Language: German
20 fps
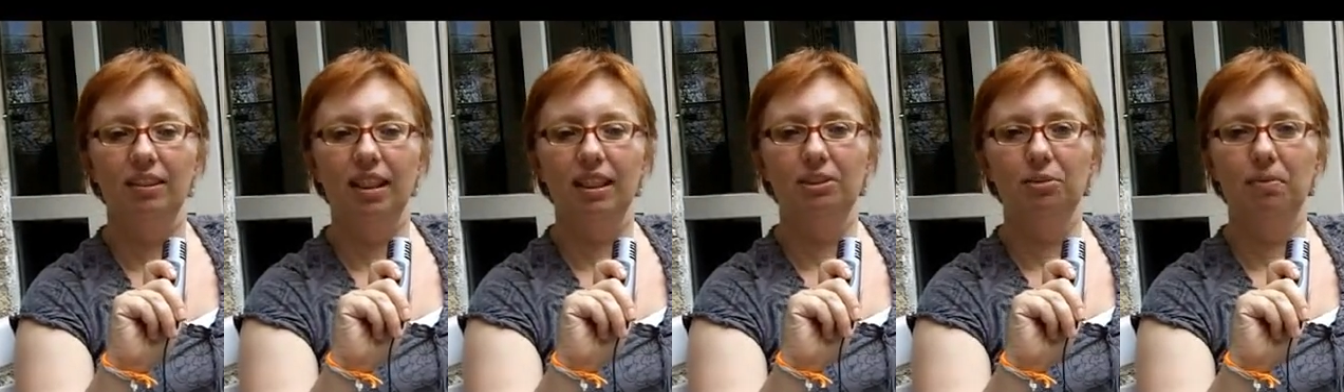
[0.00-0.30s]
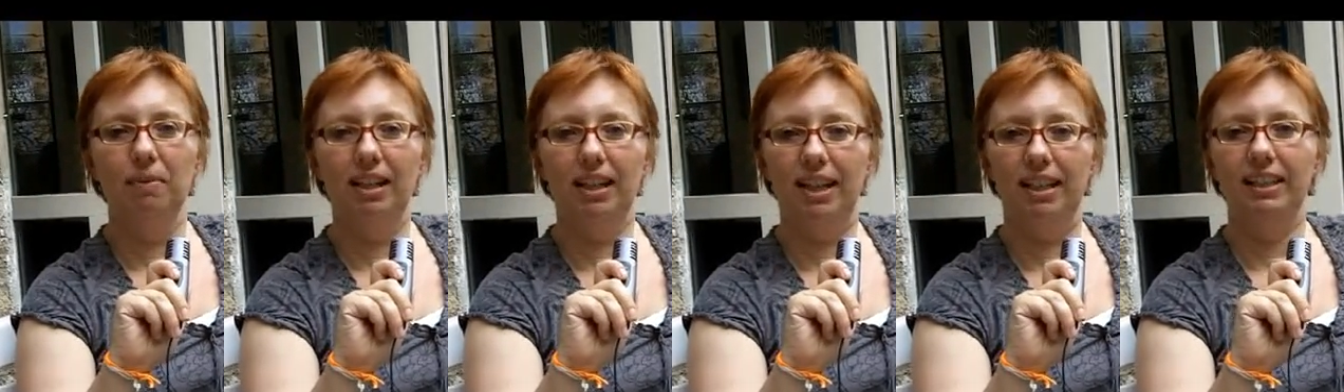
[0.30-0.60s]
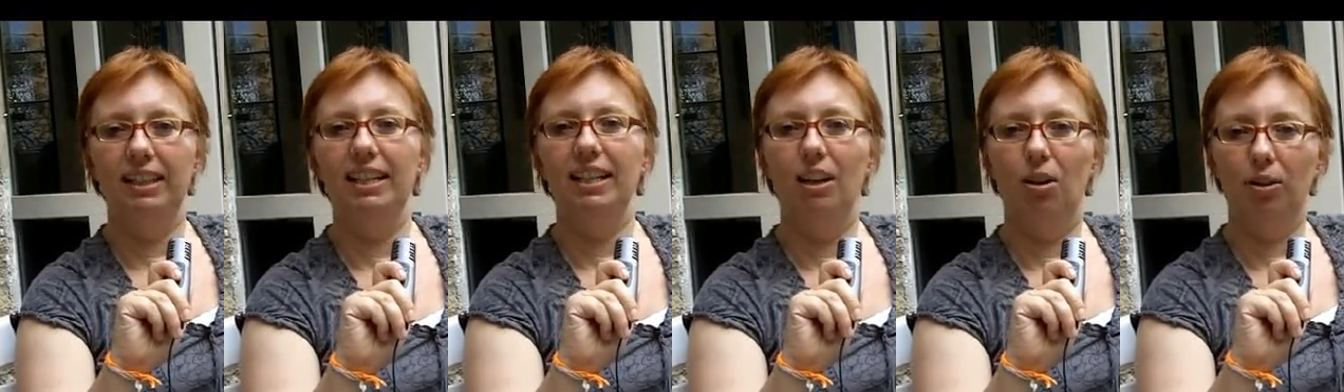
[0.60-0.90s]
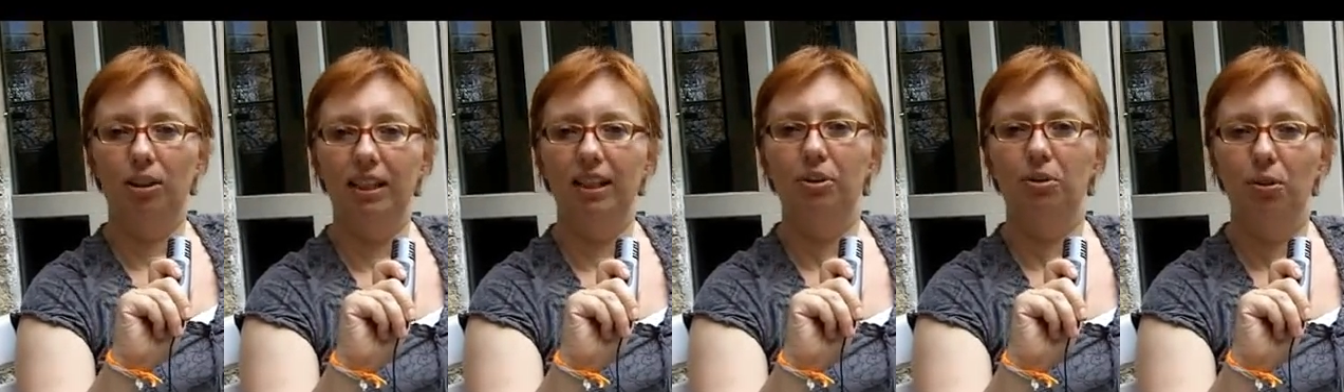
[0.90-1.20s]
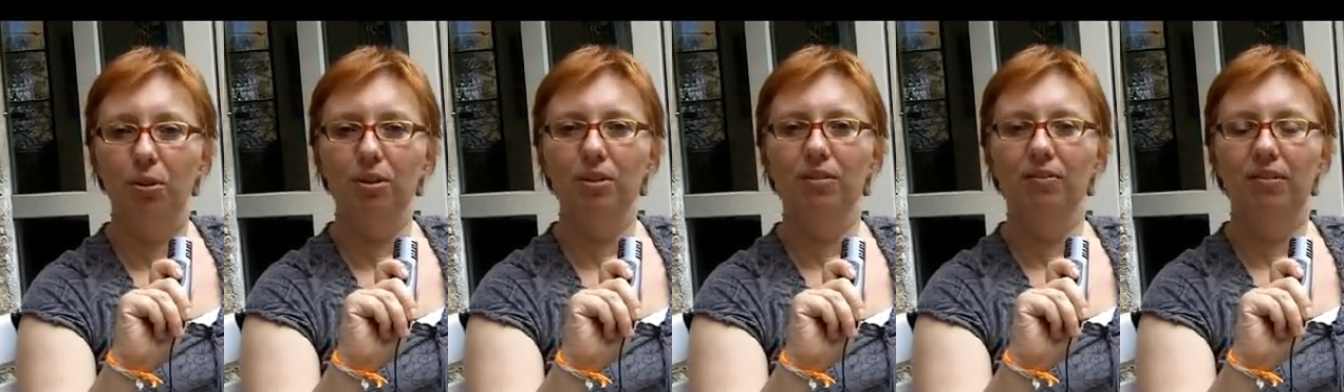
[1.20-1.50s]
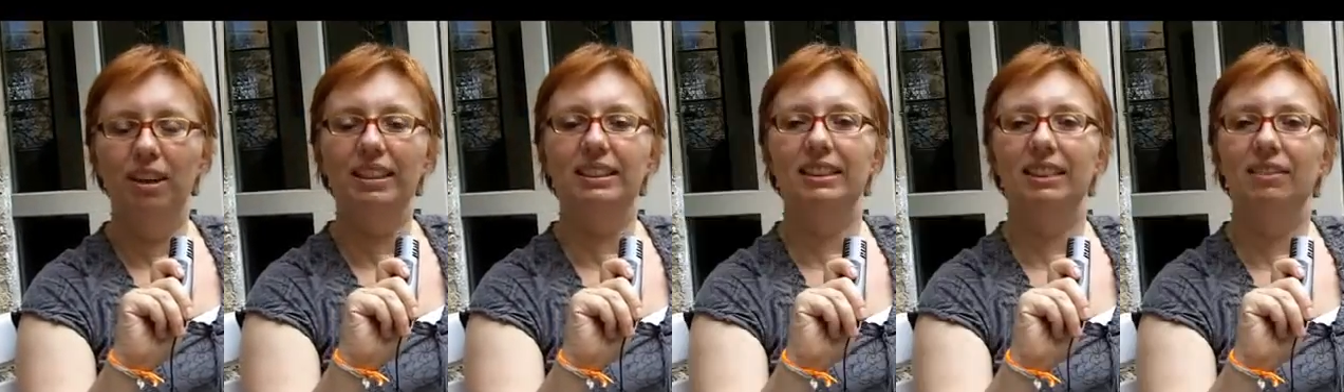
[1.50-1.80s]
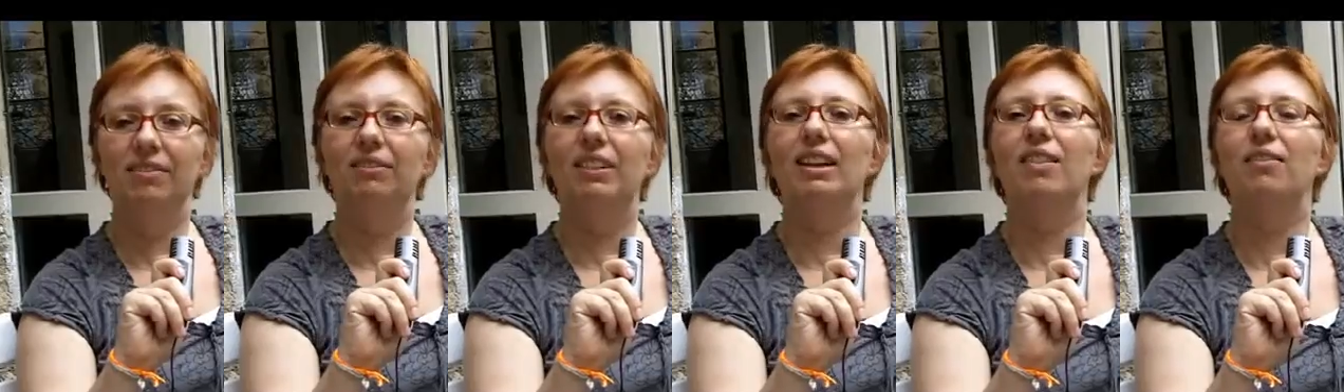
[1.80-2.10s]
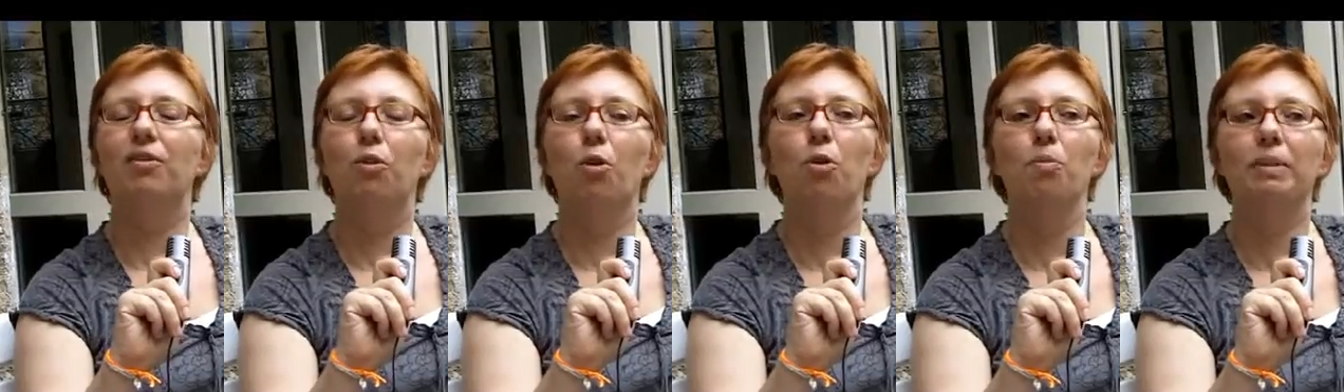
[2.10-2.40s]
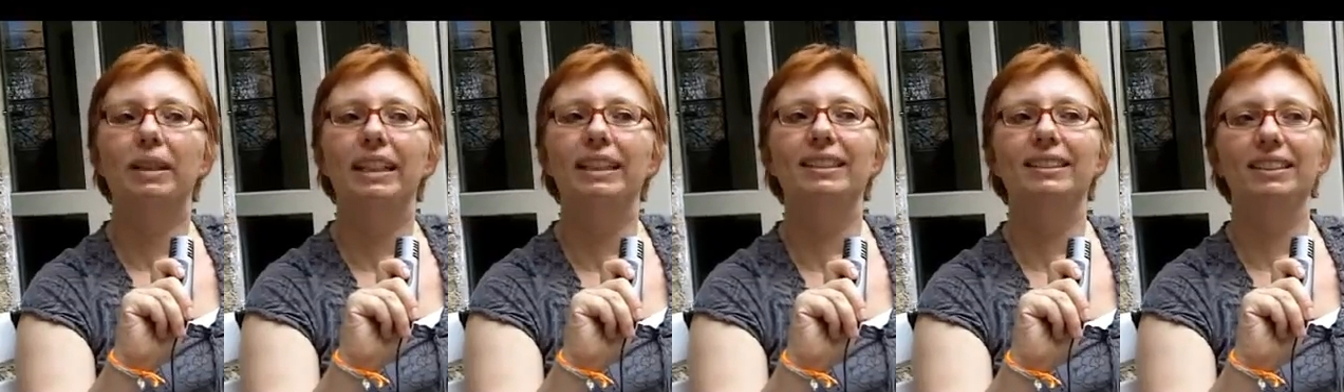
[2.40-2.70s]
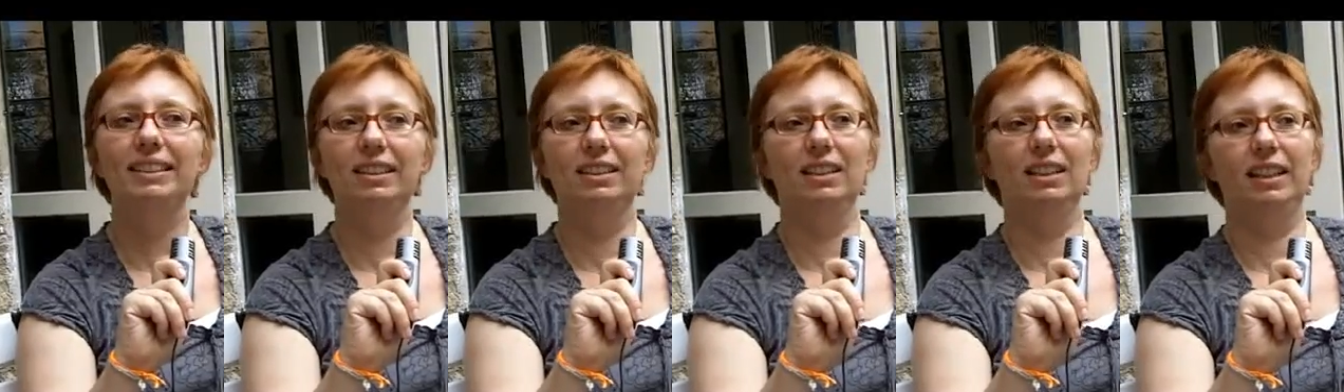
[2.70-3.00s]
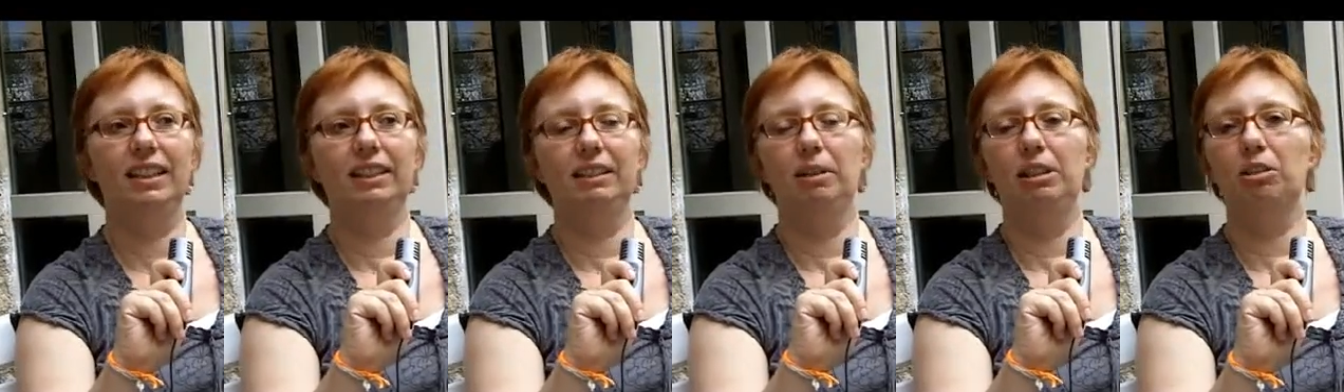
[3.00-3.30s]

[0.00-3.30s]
also man kann da ja auch dann gucken, was, worum geht es ihnen eigentlich.